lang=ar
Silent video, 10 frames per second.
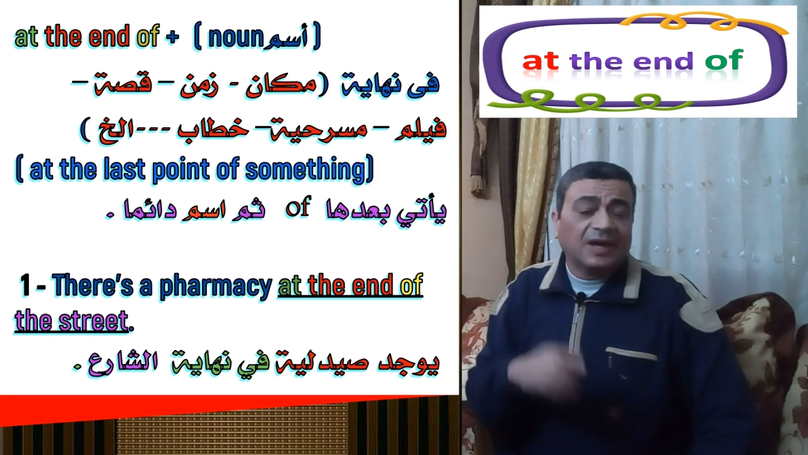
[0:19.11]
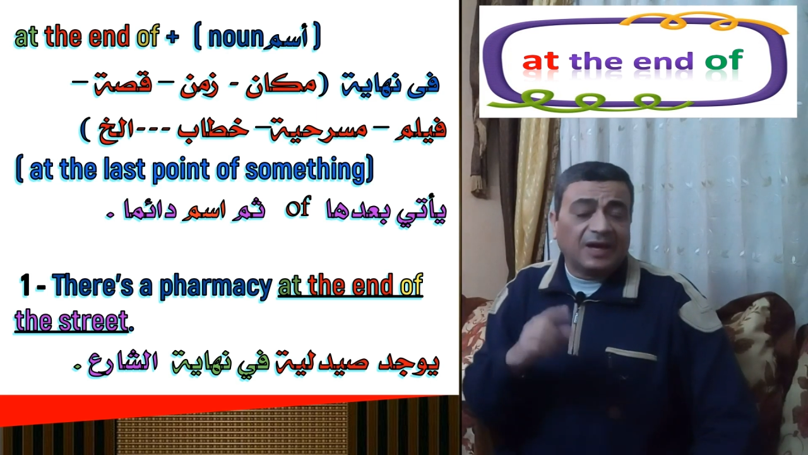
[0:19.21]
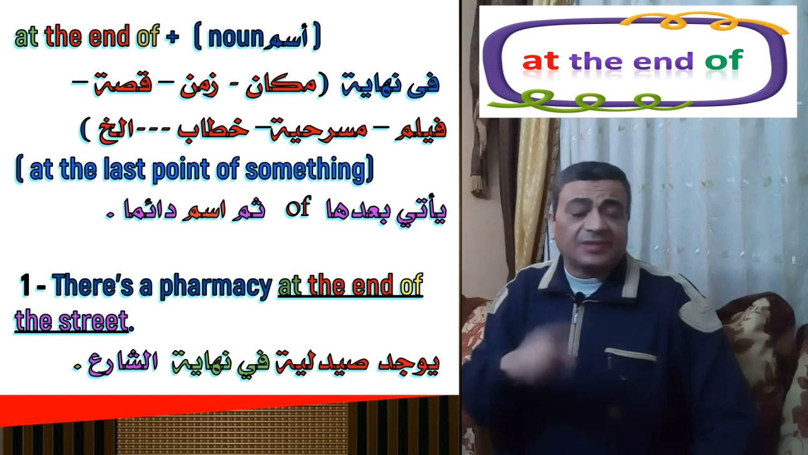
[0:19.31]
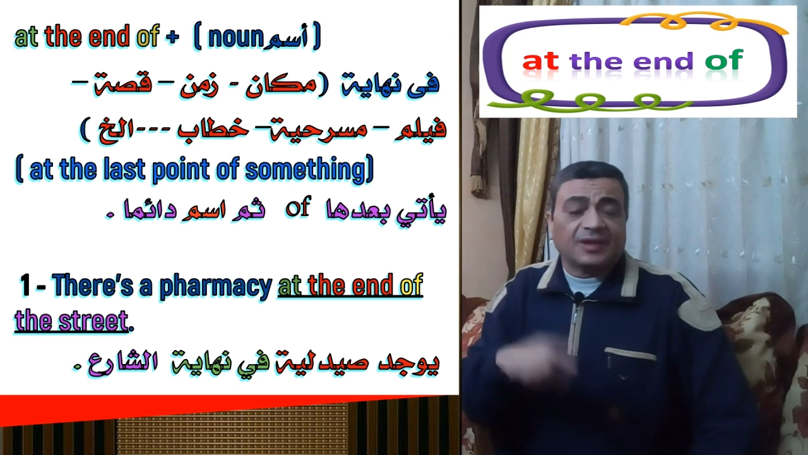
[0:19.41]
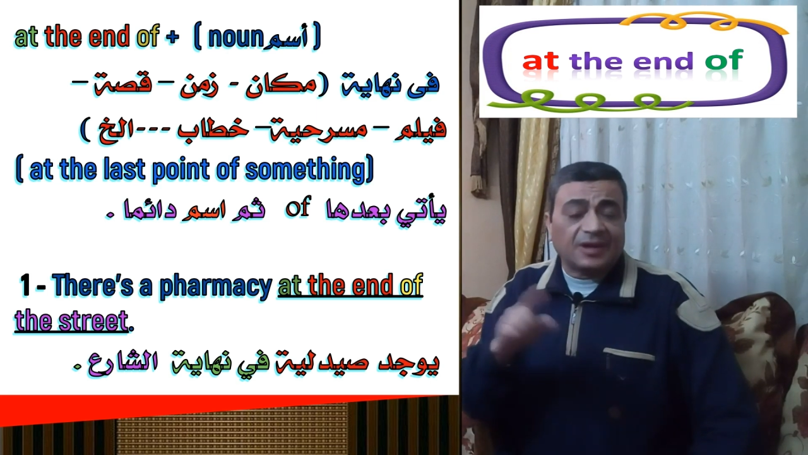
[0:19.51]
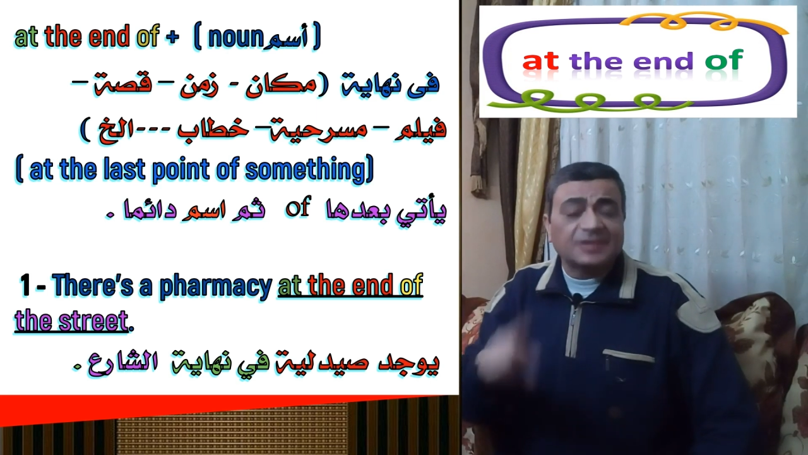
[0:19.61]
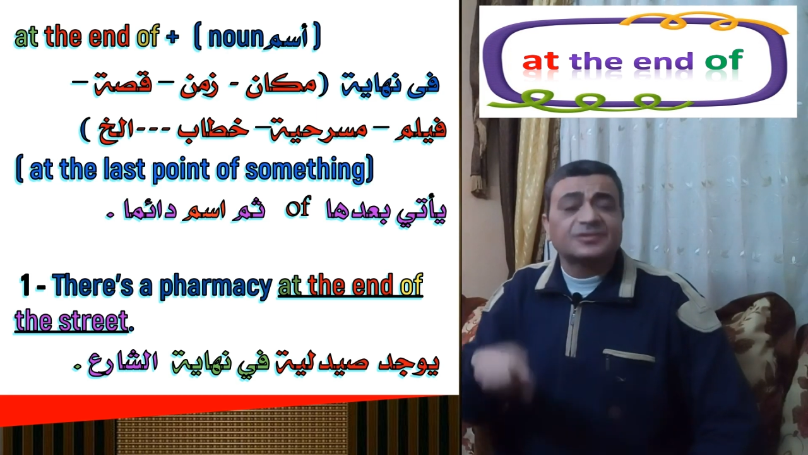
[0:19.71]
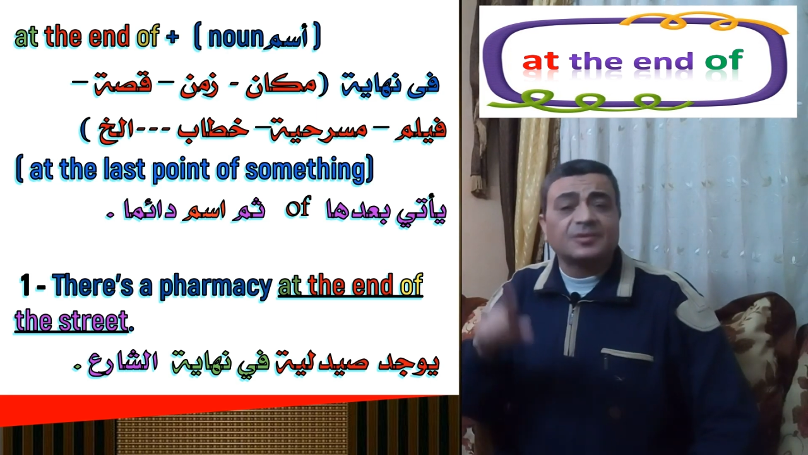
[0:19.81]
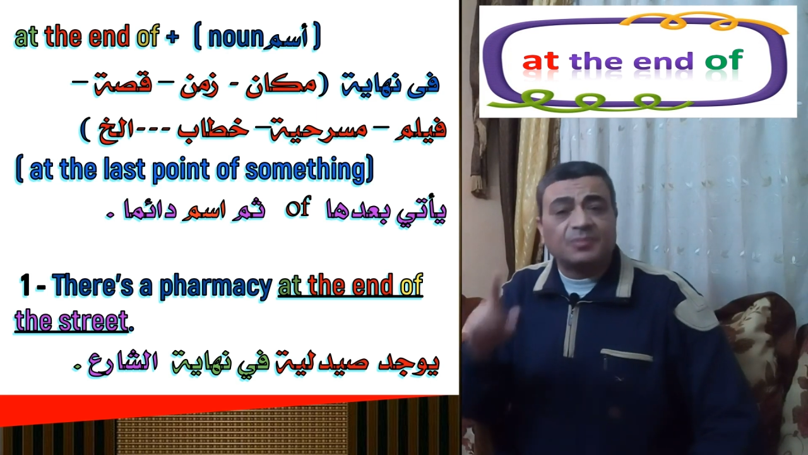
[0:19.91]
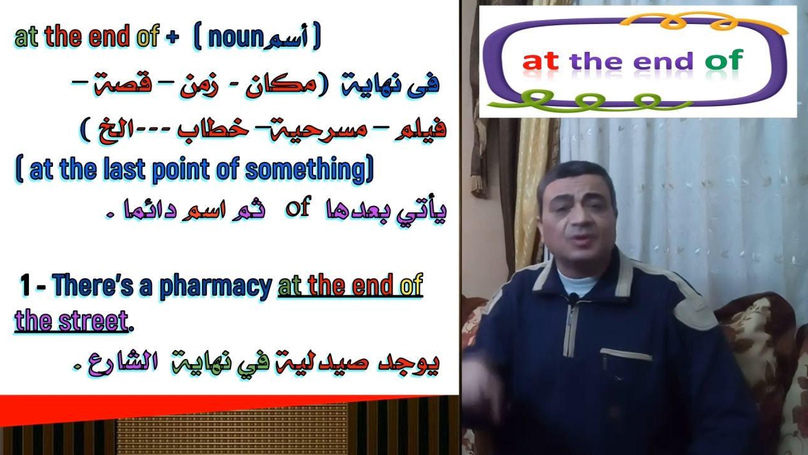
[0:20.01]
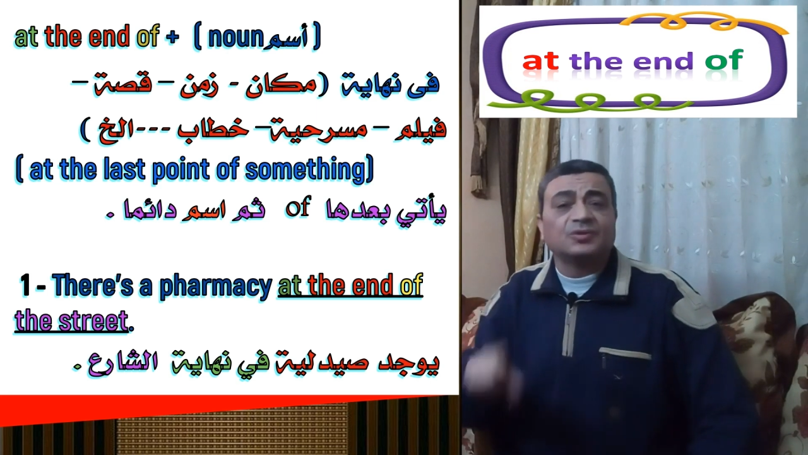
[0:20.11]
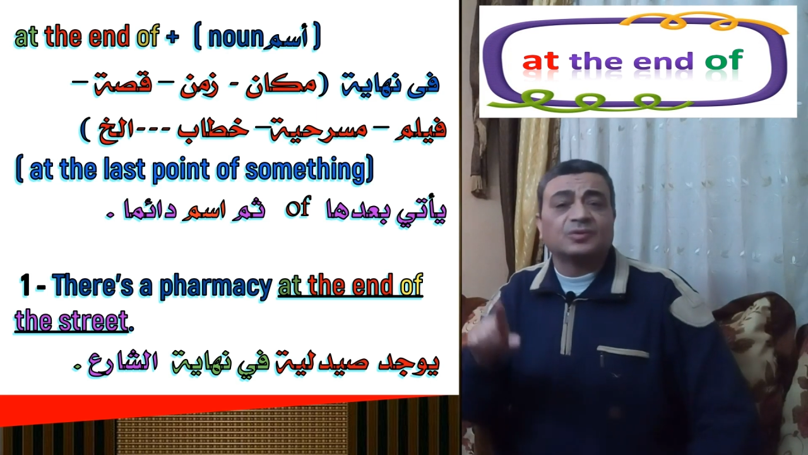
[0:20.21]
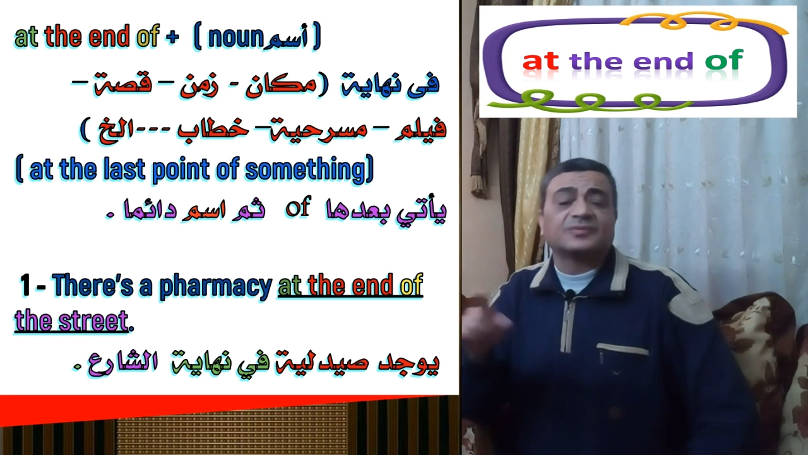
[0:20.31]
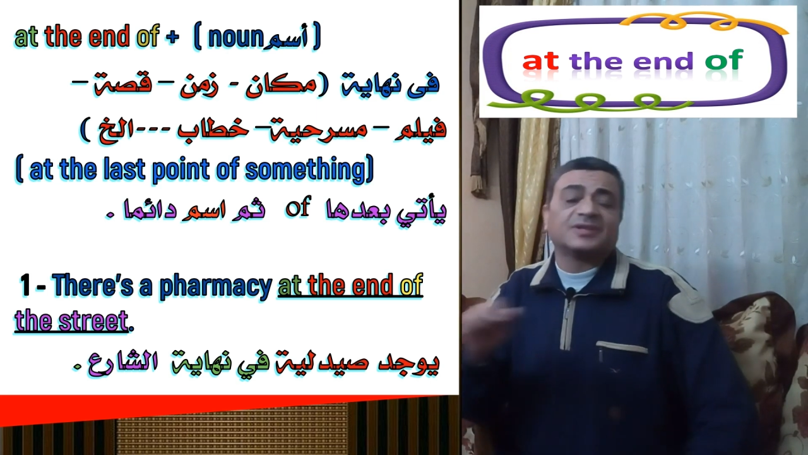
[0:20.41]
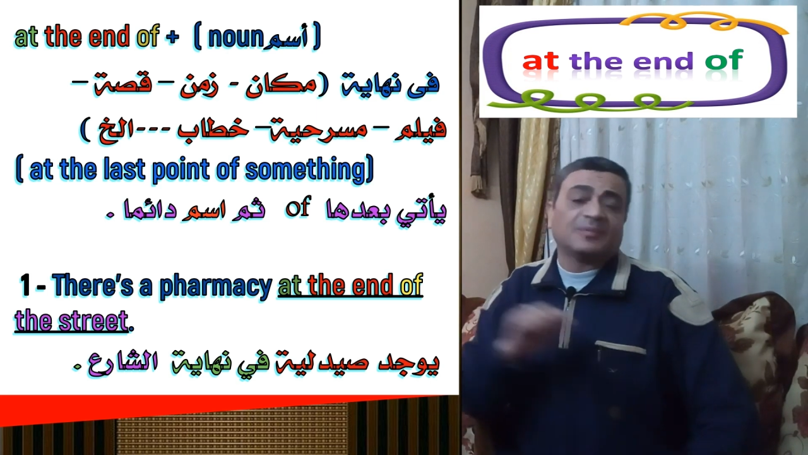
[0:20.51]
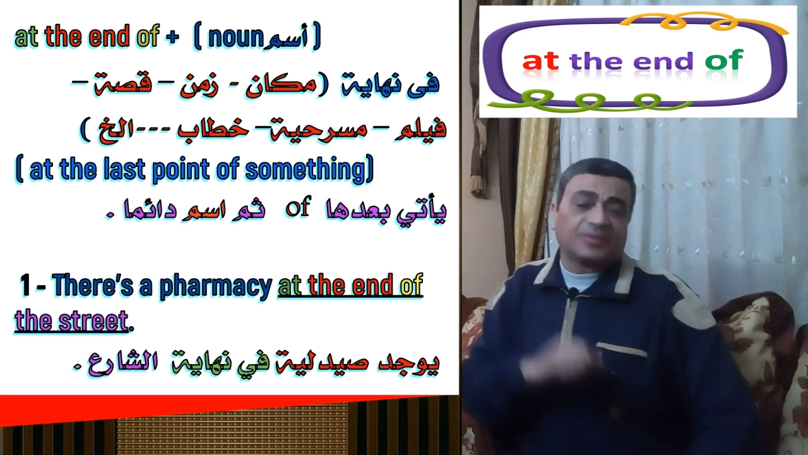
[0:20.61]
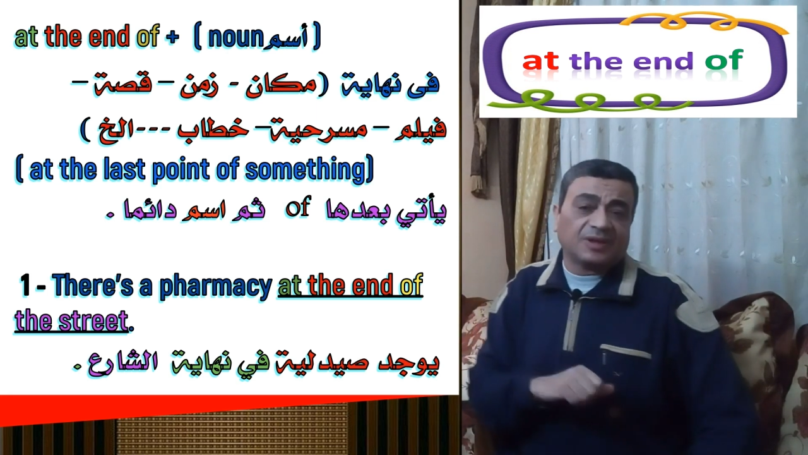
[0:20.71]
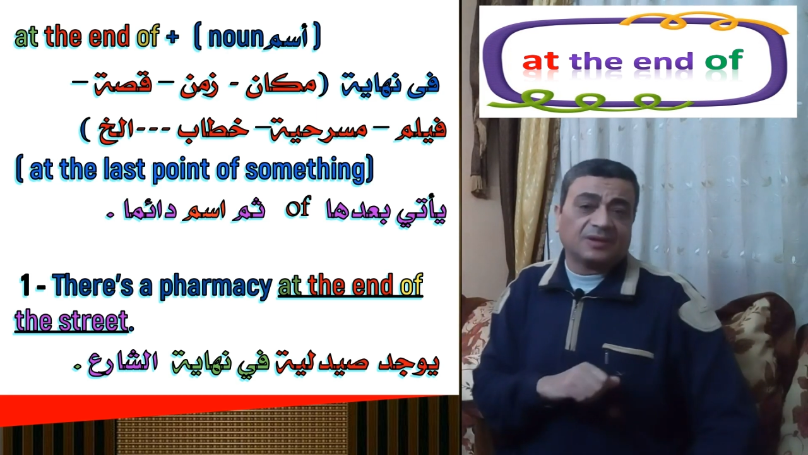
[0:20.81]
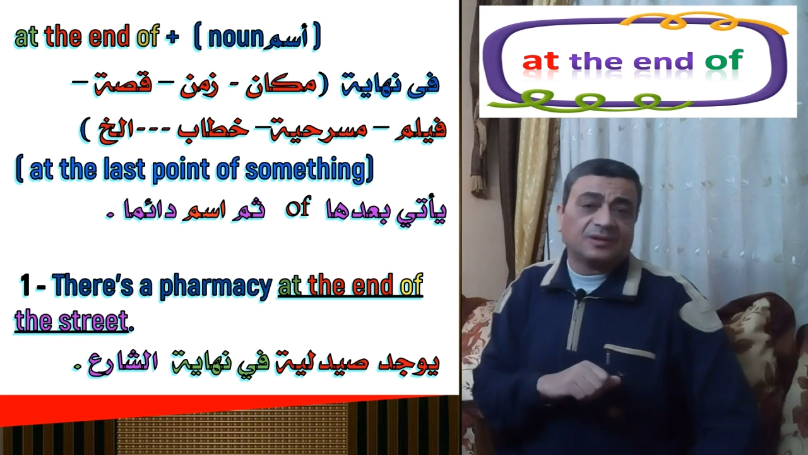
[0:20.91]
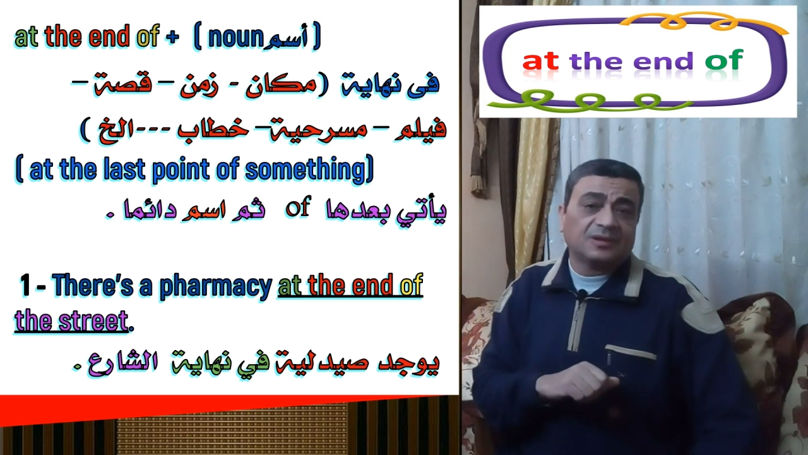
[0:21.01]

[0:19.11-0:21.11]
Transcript: at the last point of something